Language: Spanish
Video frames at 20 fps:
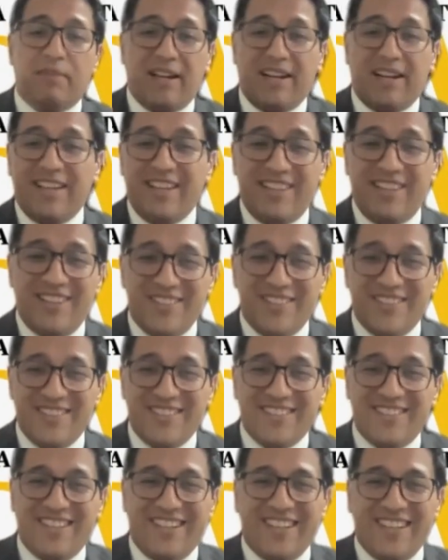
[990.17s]
para ellos
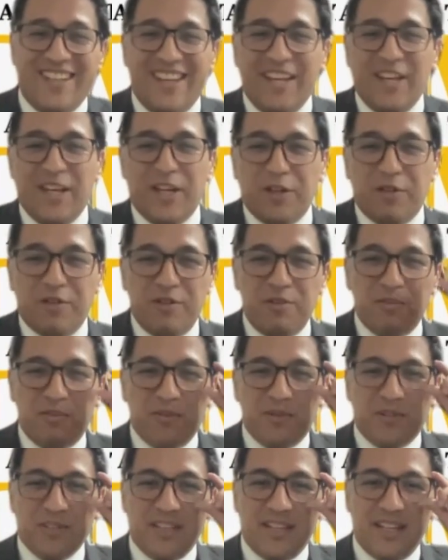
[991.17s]
este, no
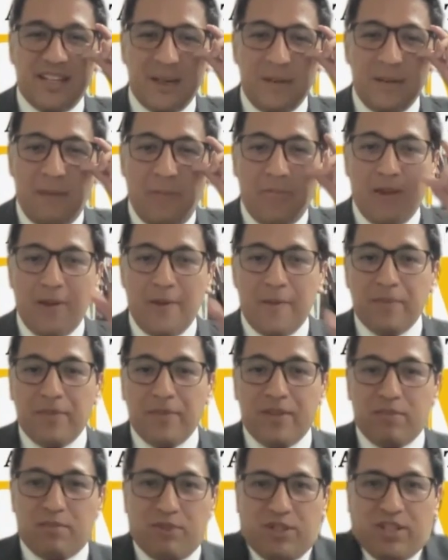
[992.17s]
importa,
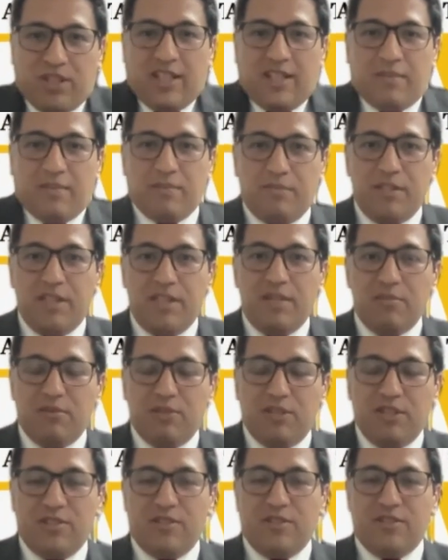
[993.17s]
porque
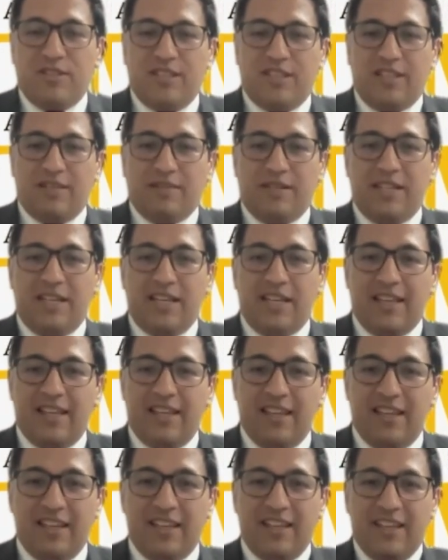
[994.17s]
mínimo eso se debería
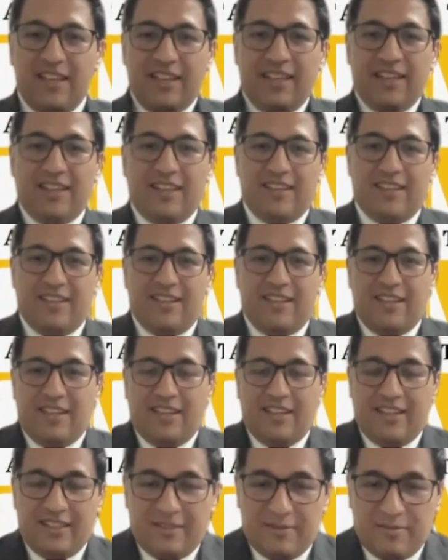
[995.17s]
de,
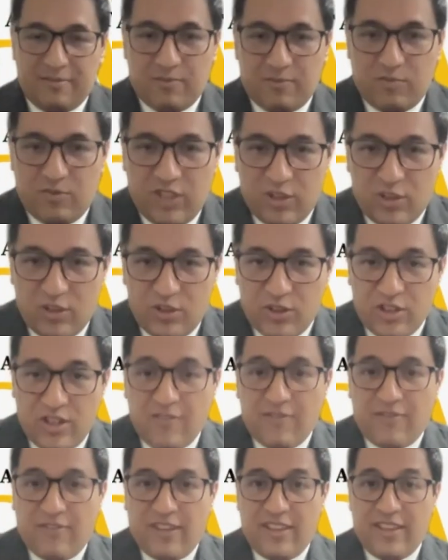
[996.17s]
de digo yo,
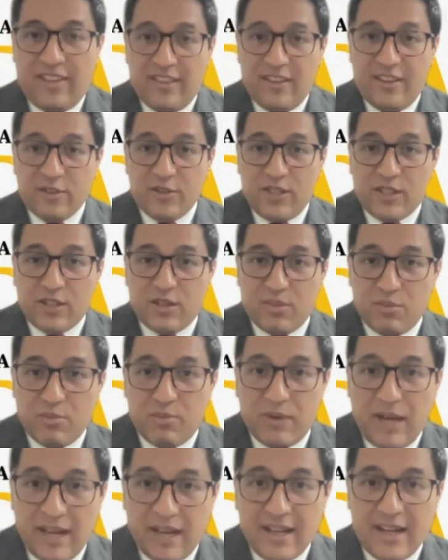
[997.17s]
o sea,
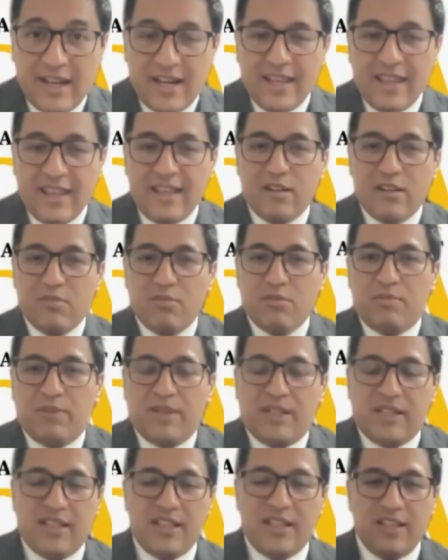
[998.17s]
como pancada, como
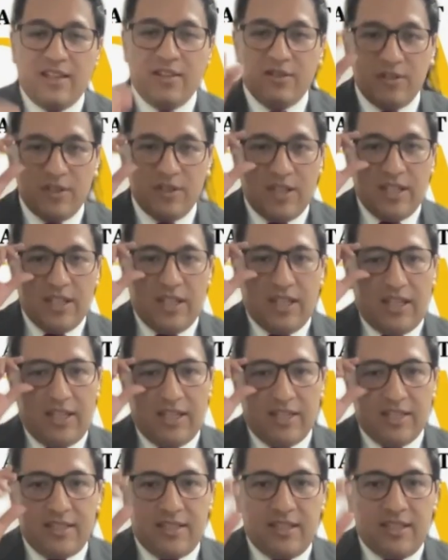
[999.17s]
partido,
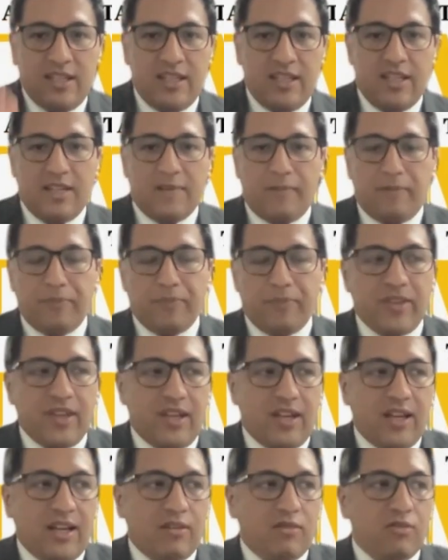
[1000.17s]
este
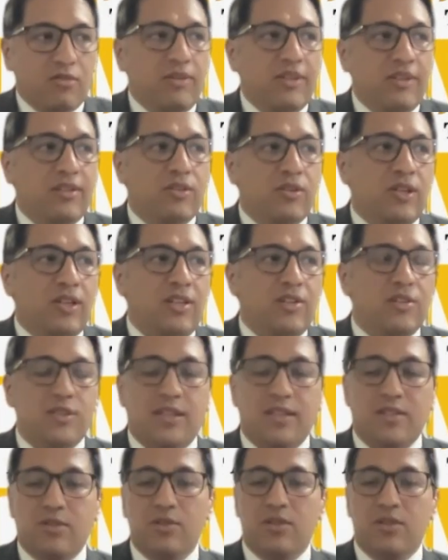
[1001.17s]
argumento que
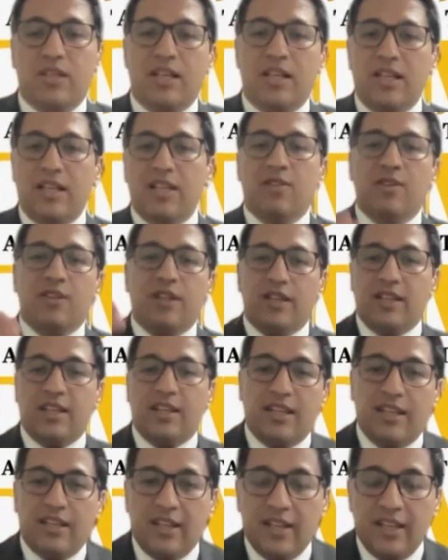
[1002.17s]
ellos han sostenido de
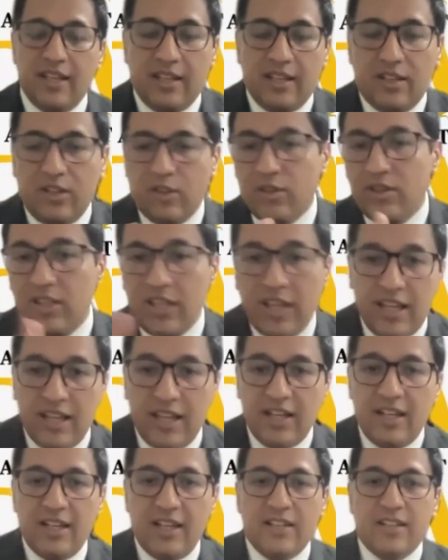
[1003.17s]
que no
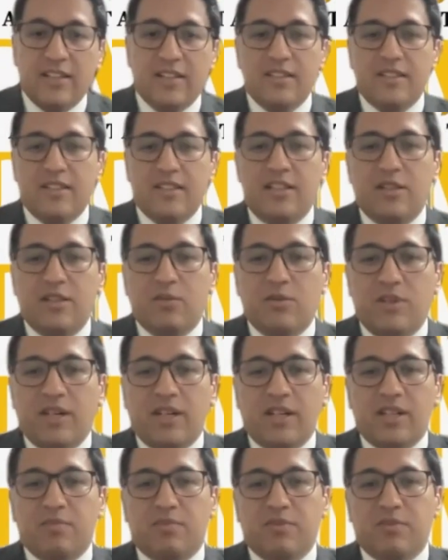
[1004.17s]
tienen ninguna
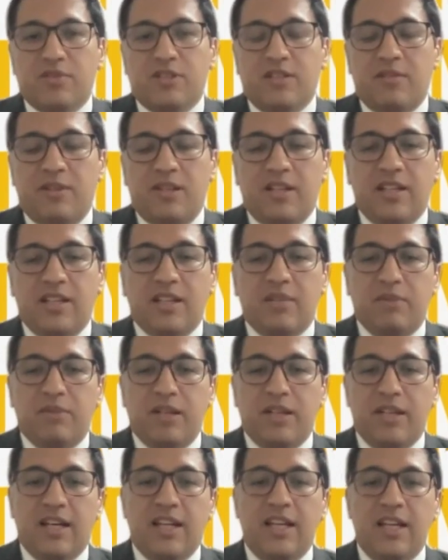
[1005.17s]
responsabilidad
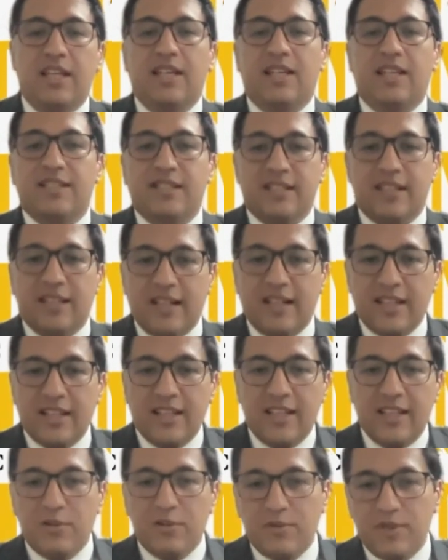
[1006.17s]
penal y que se
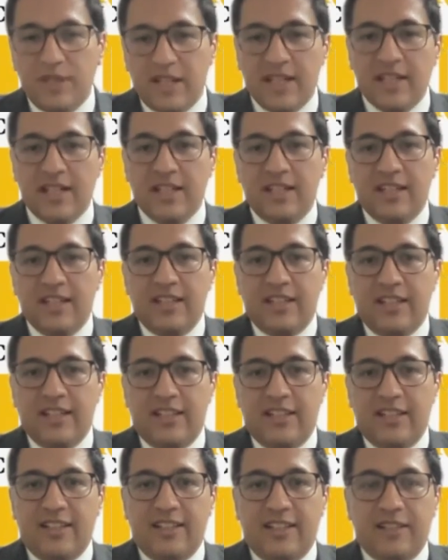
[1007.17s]
trata de una
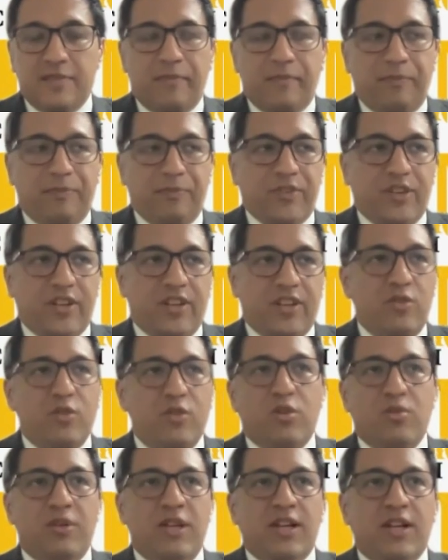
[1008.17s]
eh, de
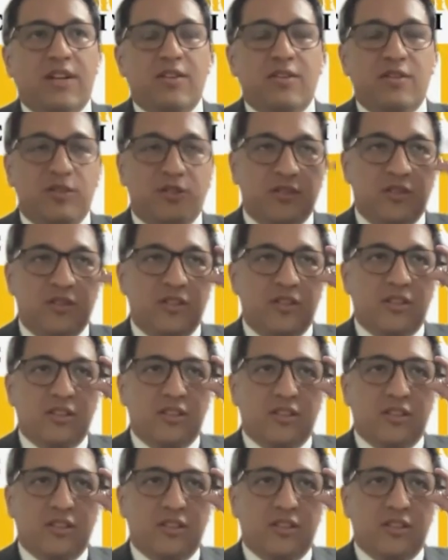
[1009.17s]
un gobierno